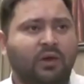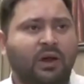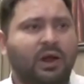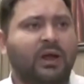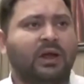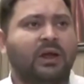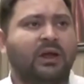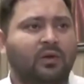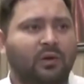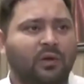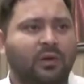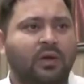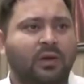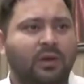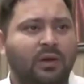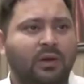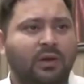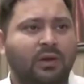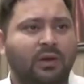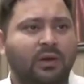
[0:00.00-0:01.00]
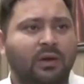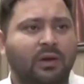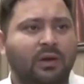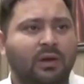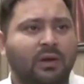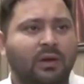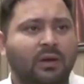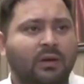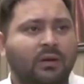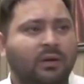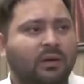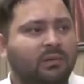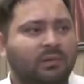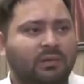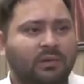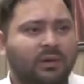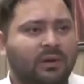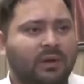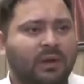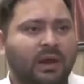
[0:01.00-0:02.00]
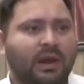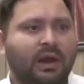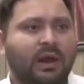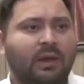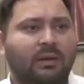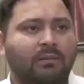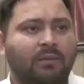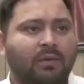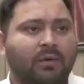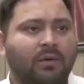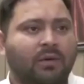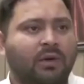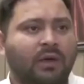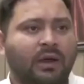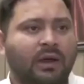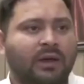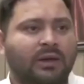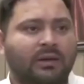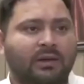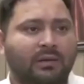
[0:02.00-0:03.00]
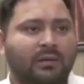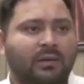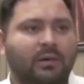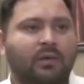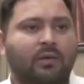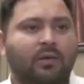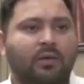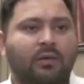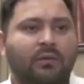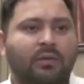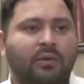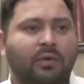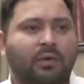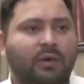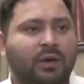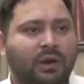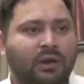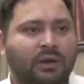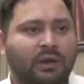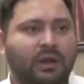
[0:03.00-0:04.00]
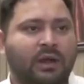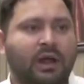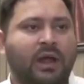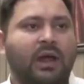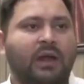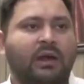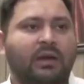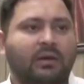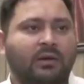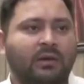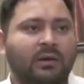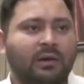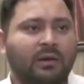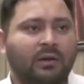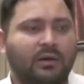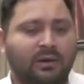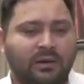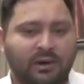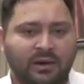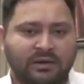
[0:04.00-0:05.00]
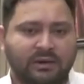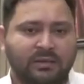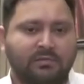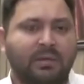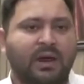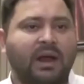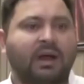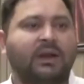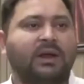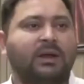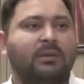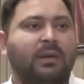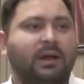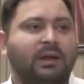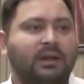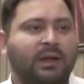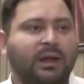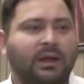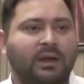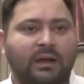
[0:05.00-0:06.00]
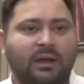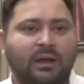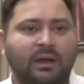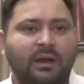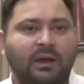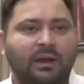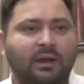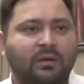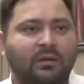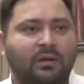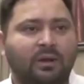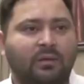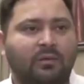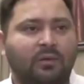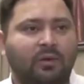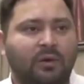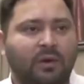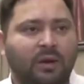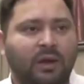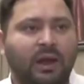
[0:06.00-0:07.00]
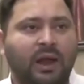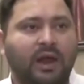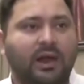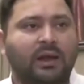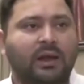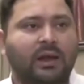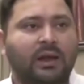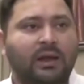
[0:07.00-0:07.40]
से बोला नहीं है कोई तब ये हम लोगों के रहते हुए कोई भी उनके अधिकार या सम्मान की बात आएगी तो हम लोग लड़ाई